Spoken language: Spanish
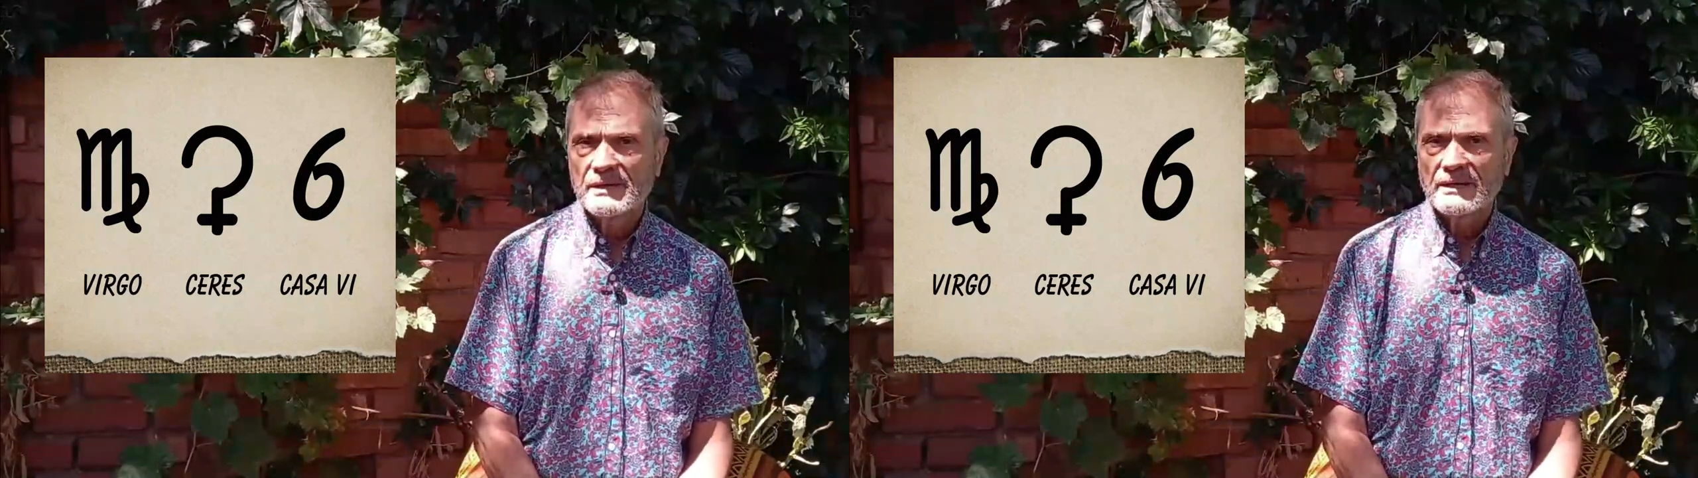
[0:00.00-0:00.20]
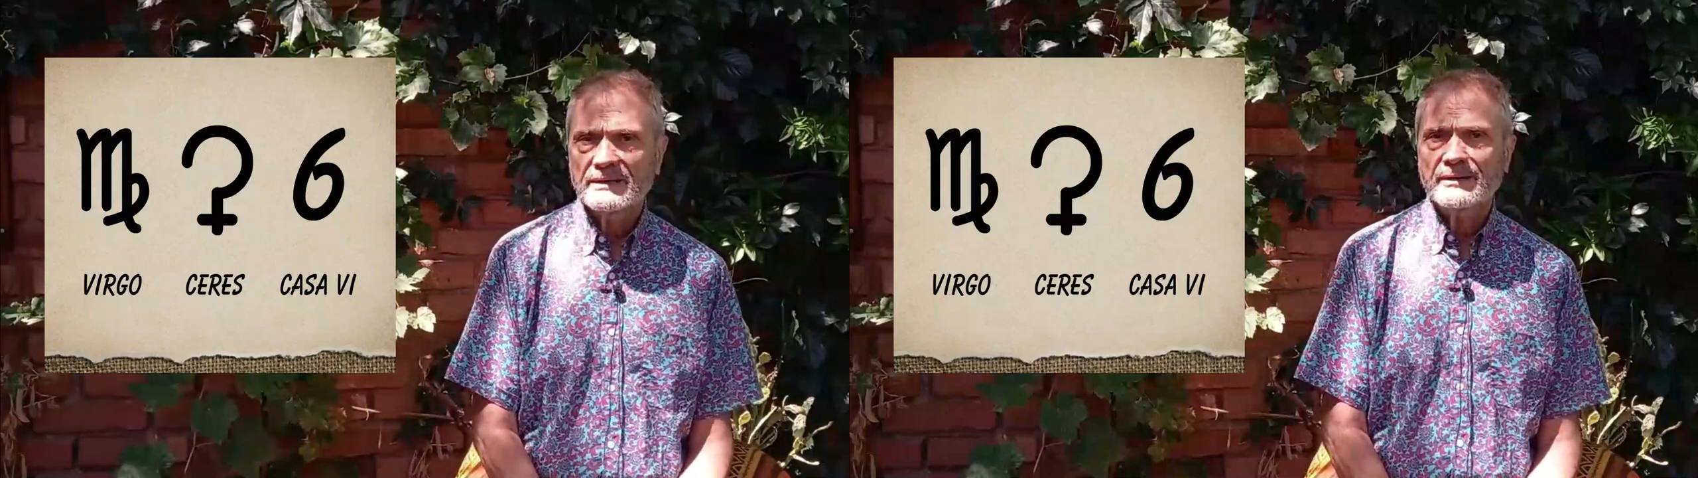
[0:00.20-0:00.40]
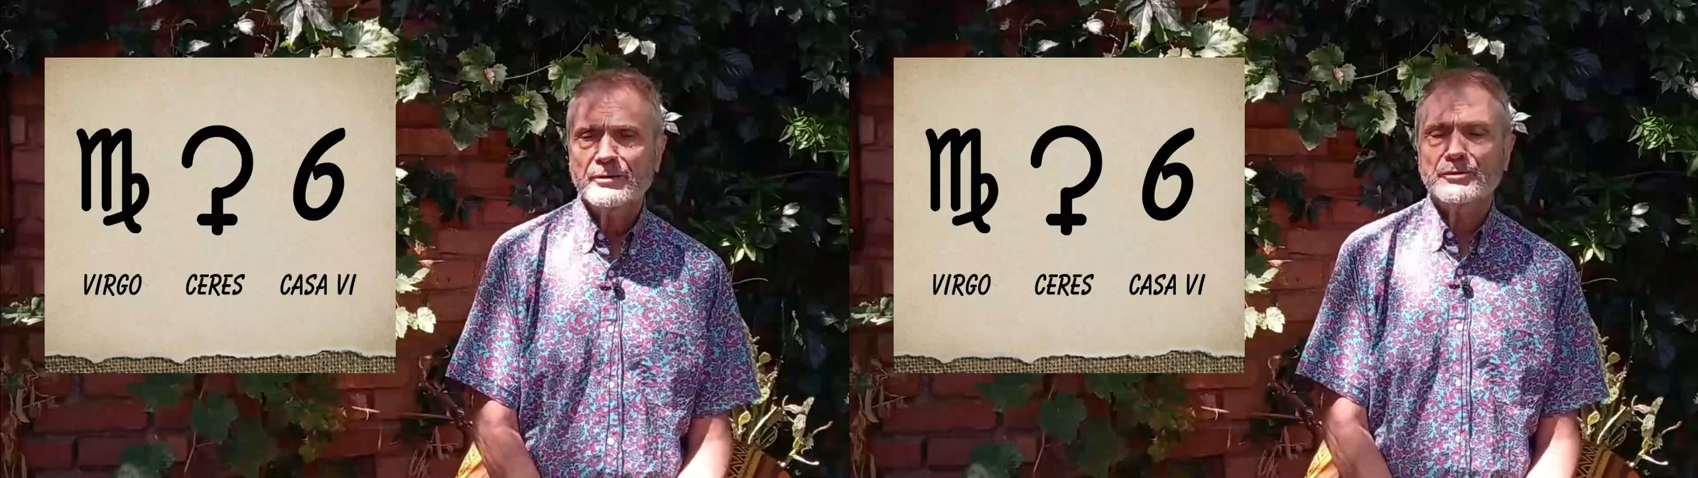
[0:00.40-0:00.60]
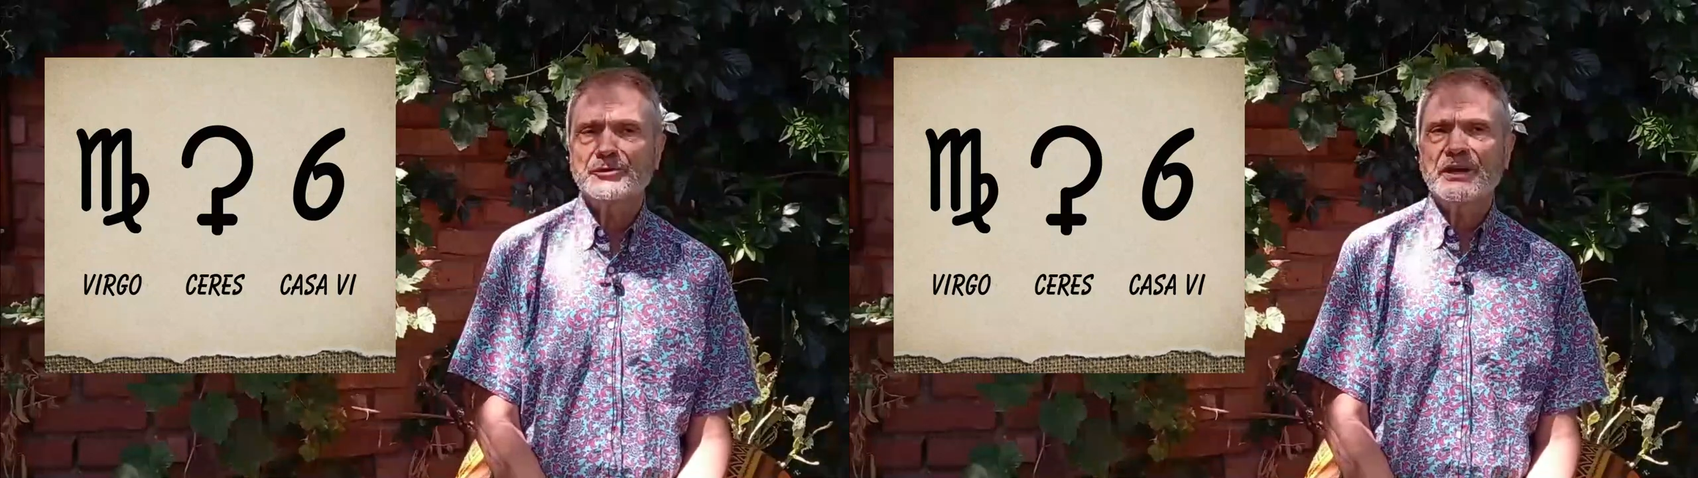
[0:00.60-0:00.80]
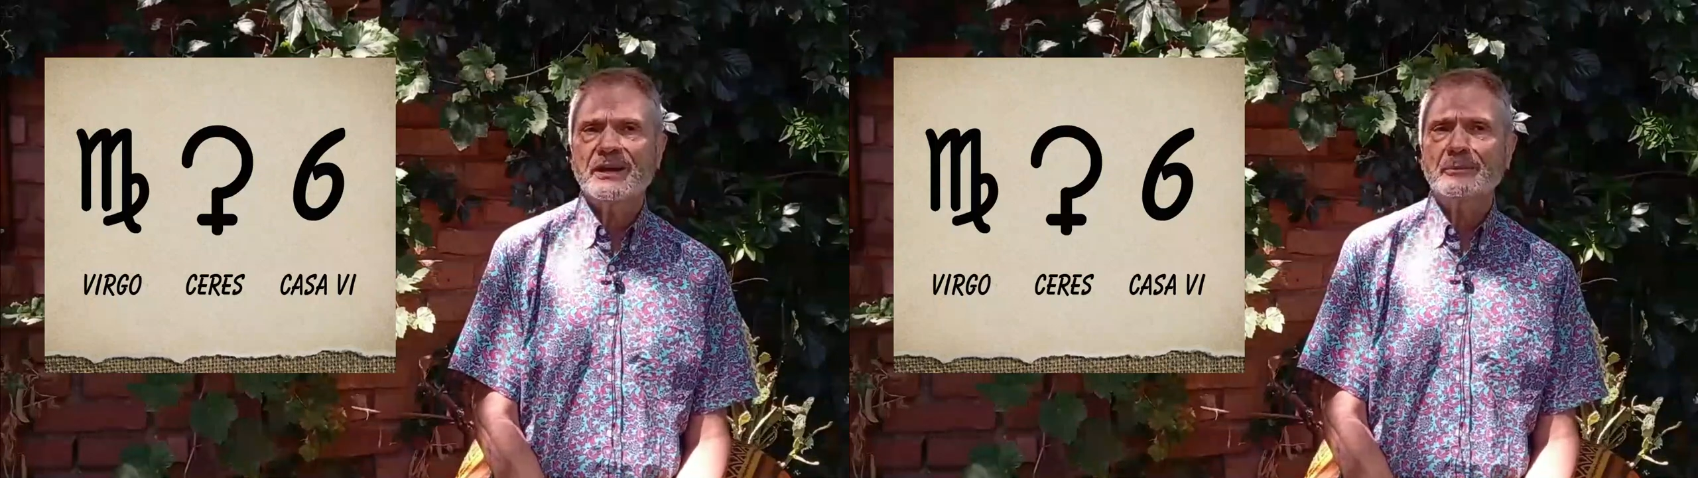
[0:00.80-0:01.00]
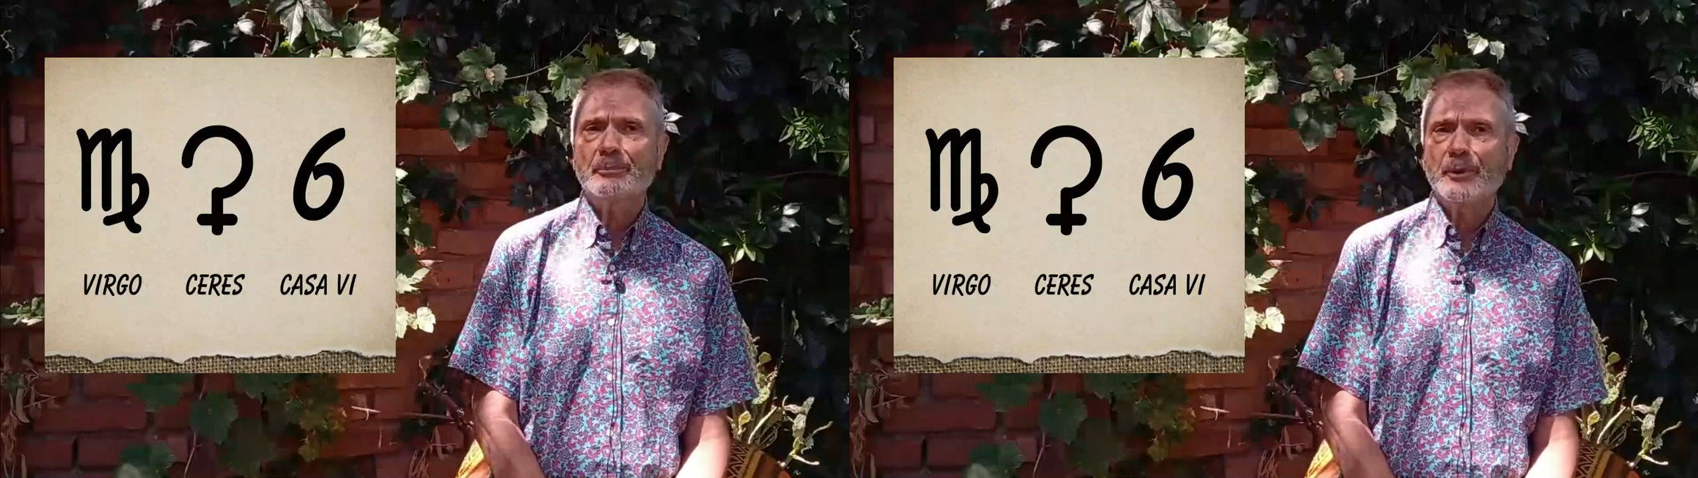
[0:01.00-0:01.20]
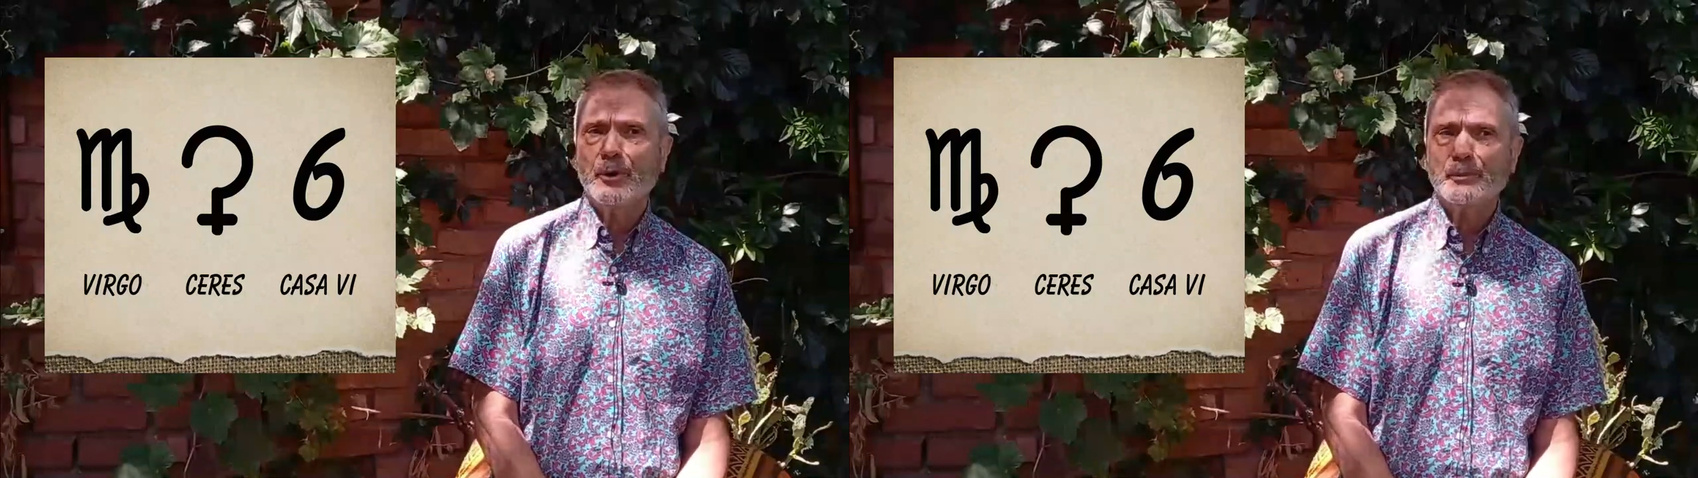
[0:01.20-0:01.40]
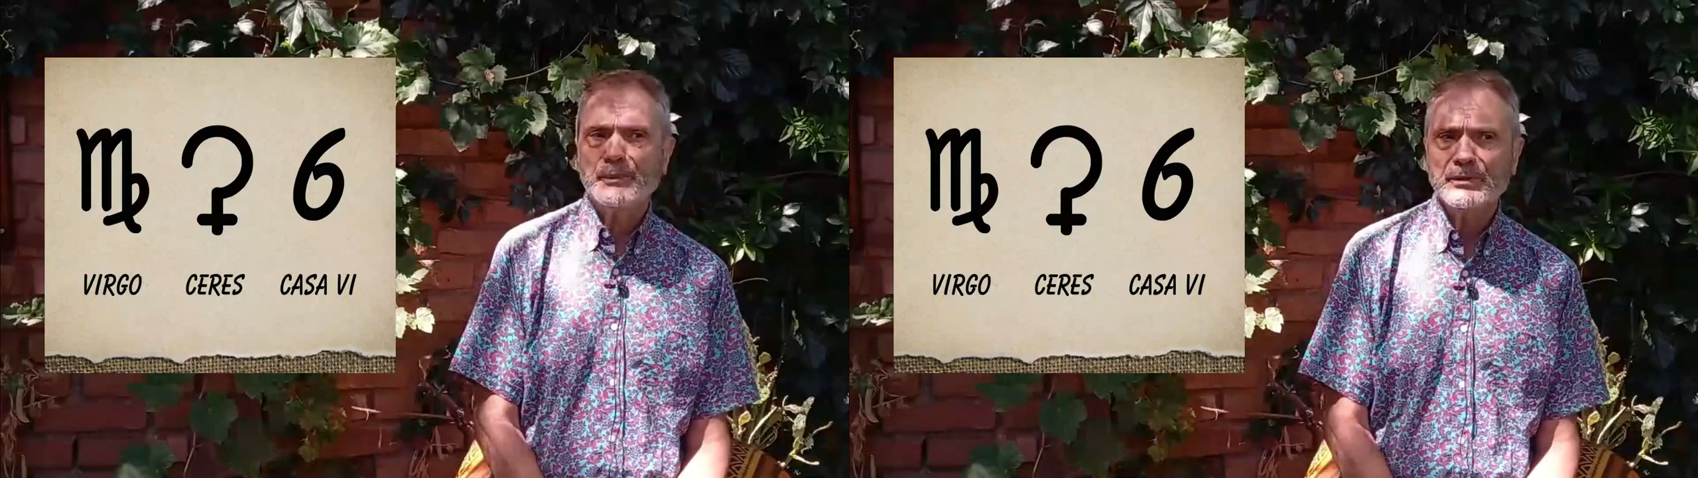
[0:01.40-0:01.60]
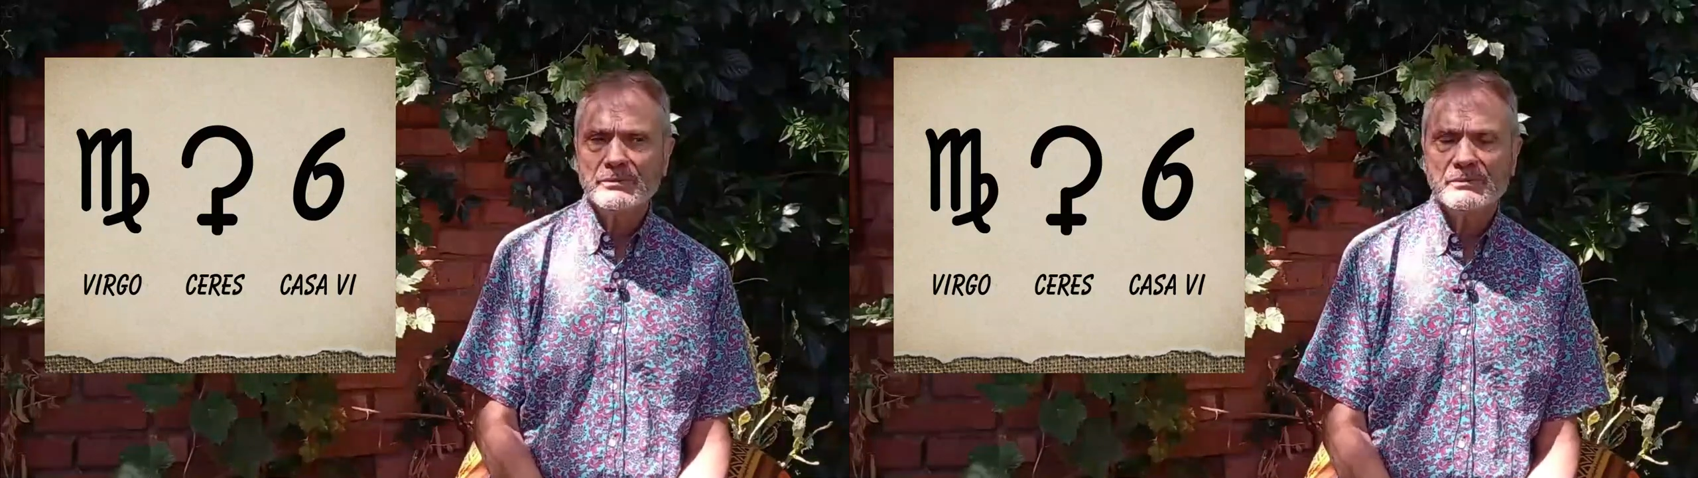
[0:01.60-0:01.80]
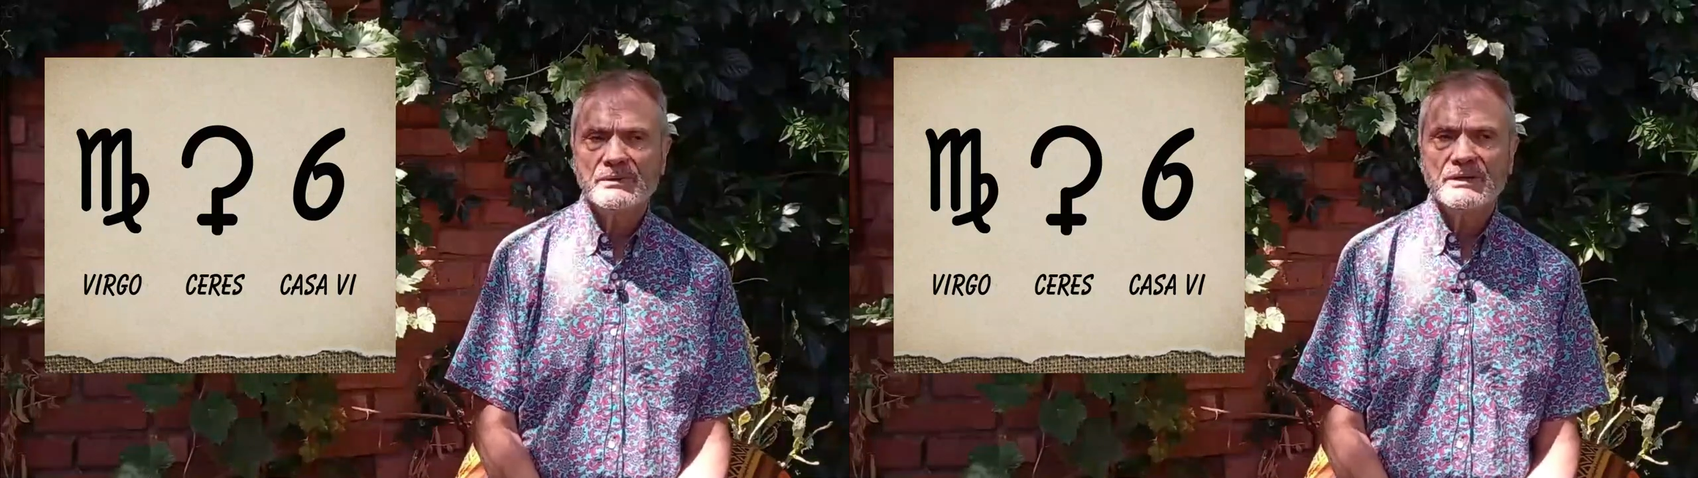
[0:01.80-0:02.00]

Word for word: hasta encontrar el propio.